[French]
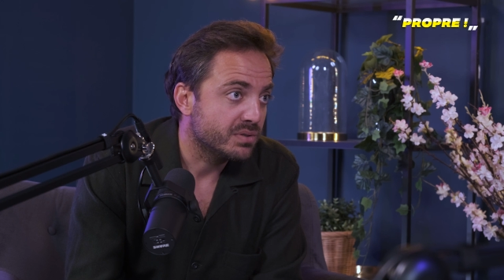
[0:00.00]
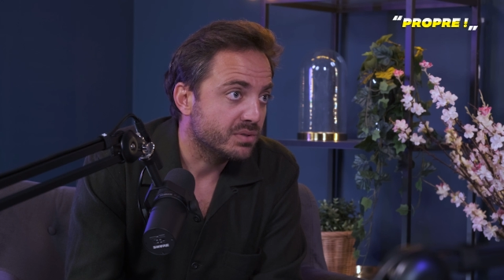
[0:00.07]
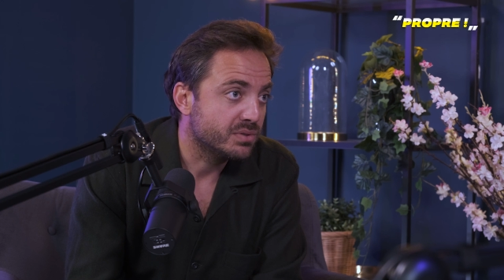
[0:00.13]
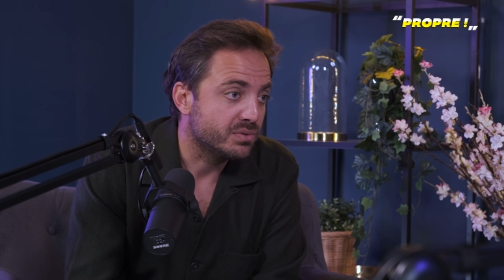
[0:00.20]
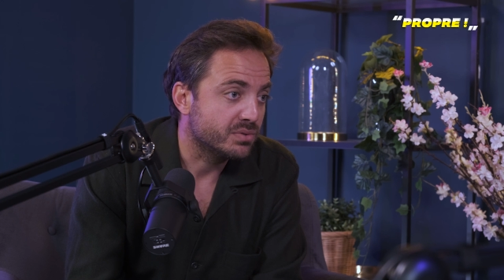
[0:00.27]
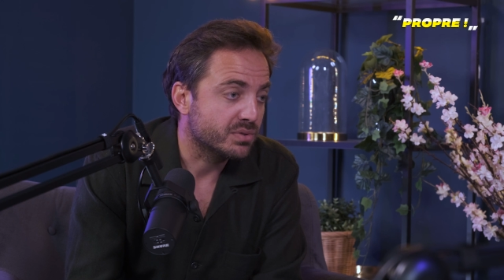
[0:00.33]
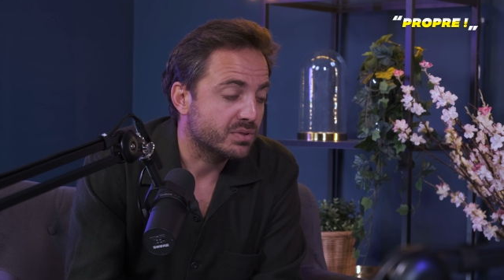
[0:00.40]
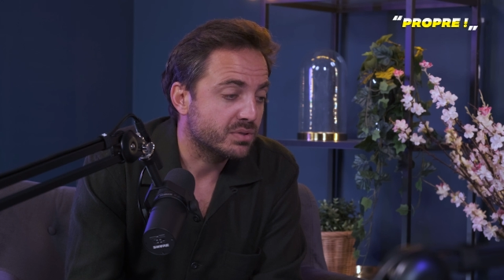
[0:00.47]

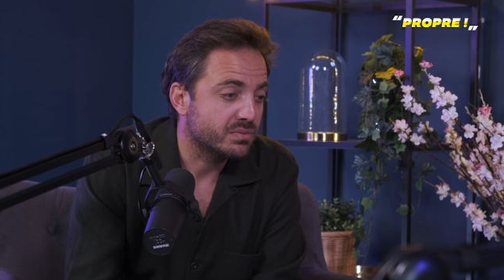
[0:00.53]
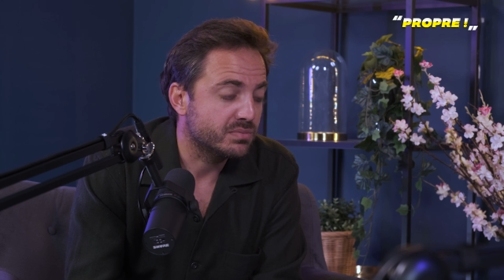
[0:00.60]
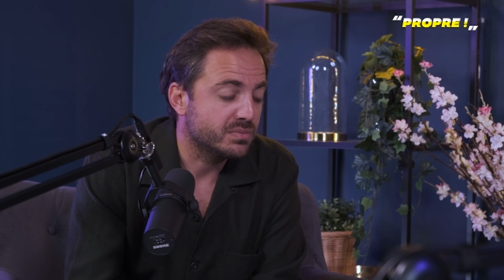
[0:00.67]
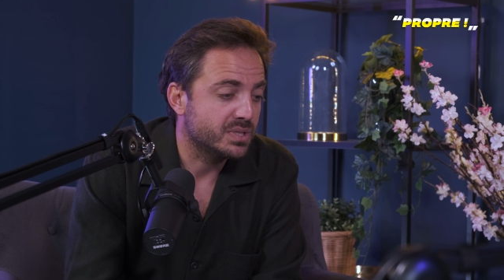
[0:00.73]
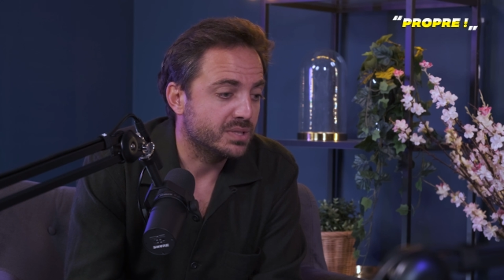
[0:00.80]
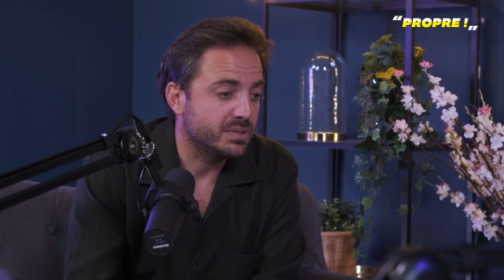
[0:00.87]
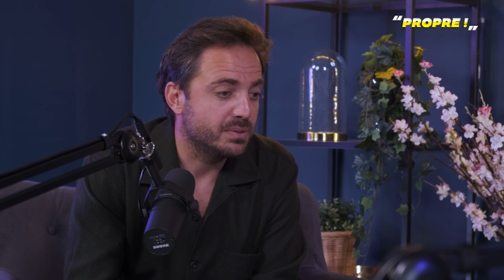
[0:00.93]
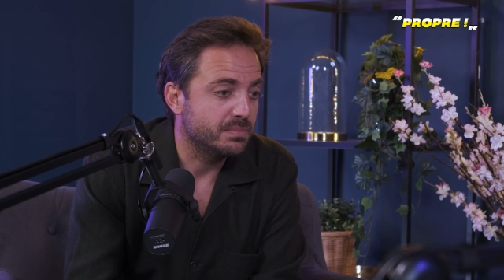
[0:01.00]
Donc,
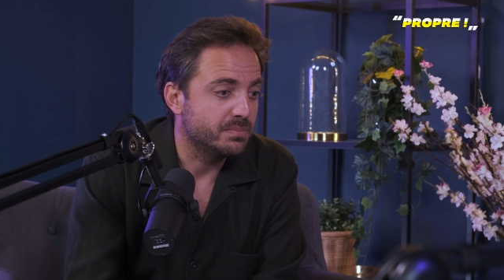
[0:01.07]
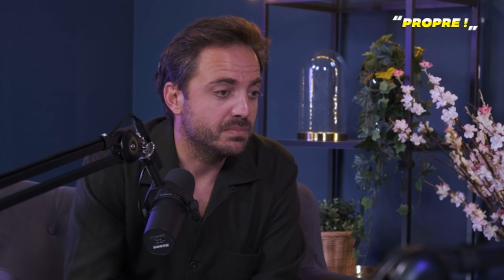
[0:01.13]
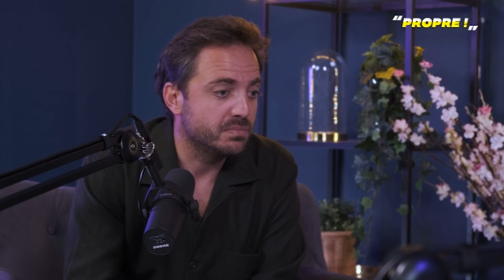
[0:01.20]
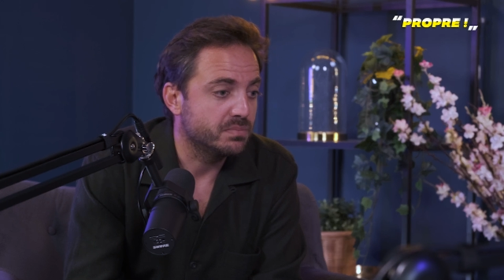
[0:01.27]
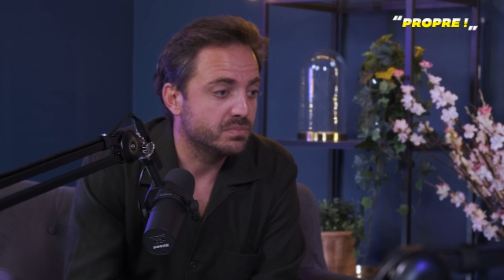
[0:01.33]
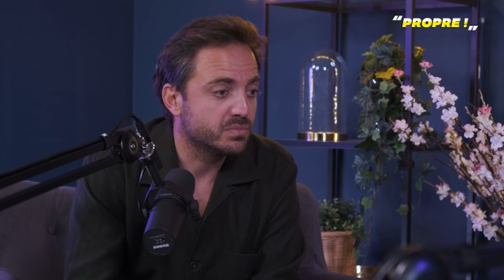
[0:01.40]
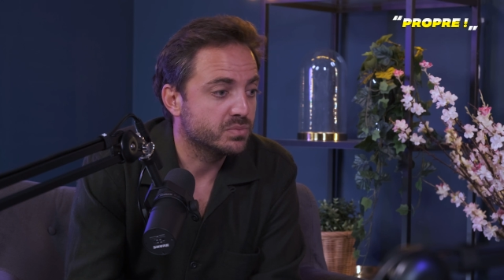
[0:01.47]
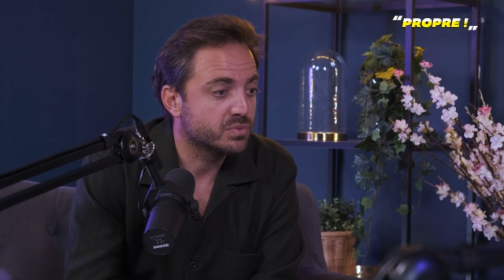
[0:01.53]
euh,
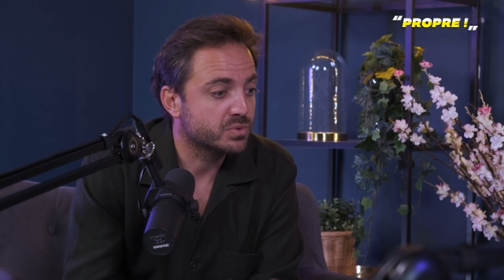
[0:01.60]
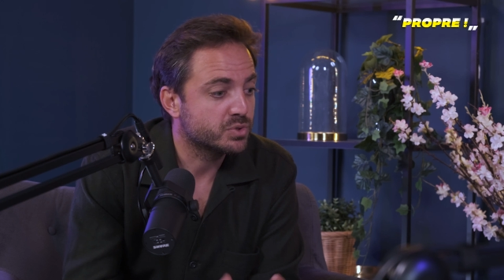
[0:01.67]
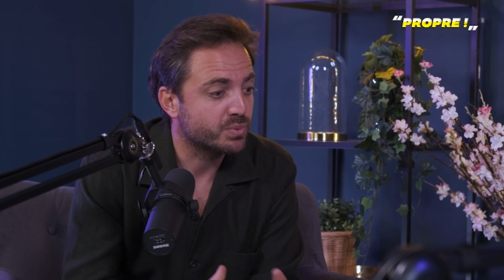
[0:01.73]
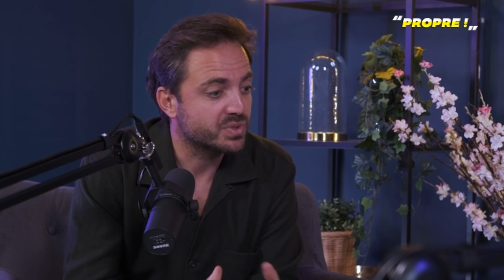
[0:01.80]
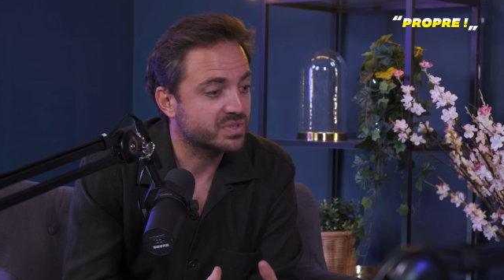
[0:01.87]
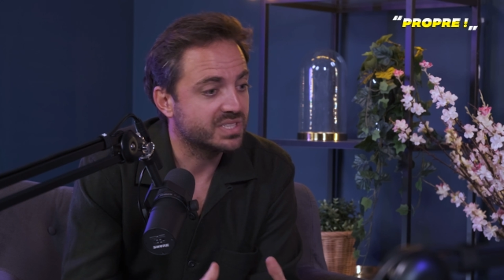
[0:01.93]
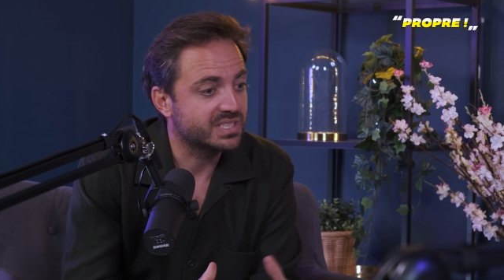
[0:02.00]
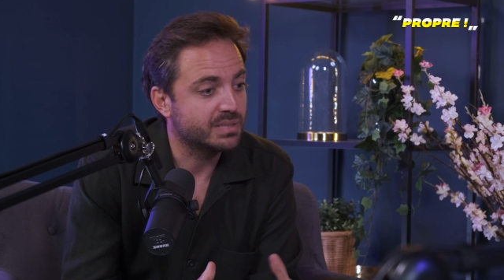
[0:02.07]
je pense ça,